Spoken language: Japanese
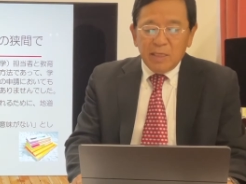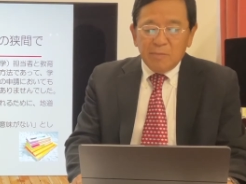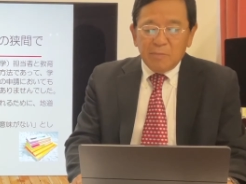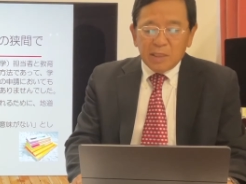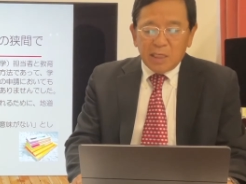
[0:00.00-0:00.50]

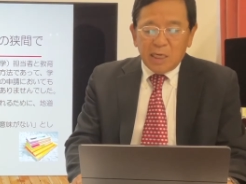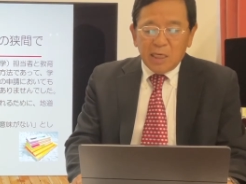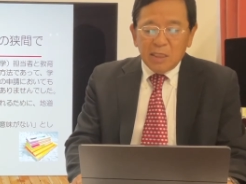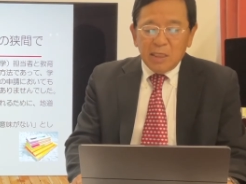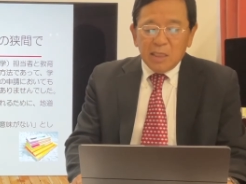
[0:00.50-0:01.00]
ま
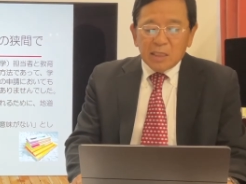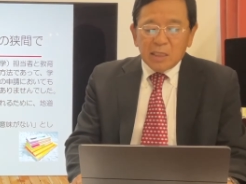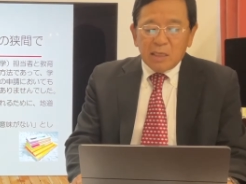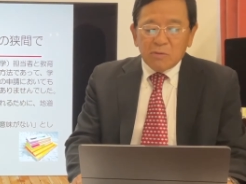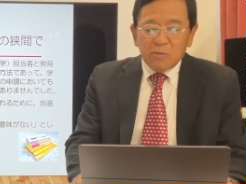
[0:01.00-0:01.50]
た
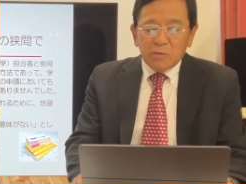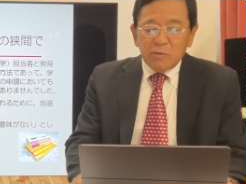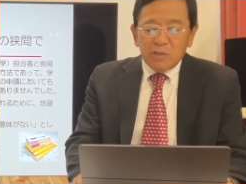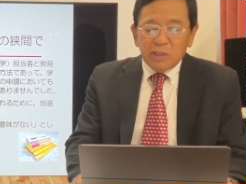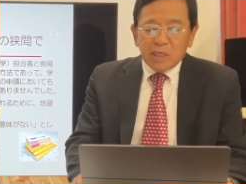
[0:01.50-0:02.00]
学校
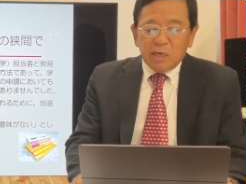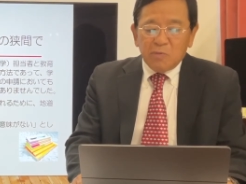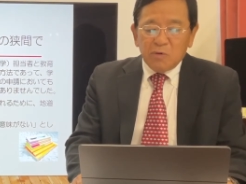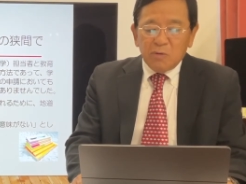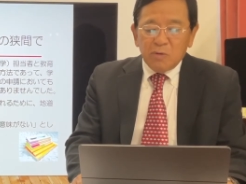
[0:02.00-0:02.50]
教員から
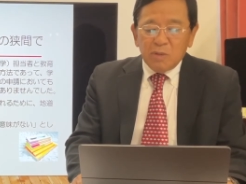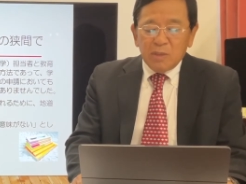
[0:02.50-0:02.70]
も